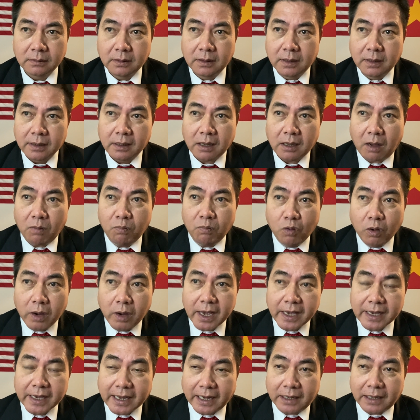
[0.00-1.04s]
các ông muốn
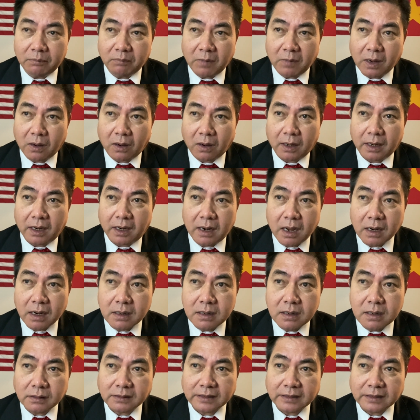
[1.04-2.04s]
cái cảnh mà gọi là đất nước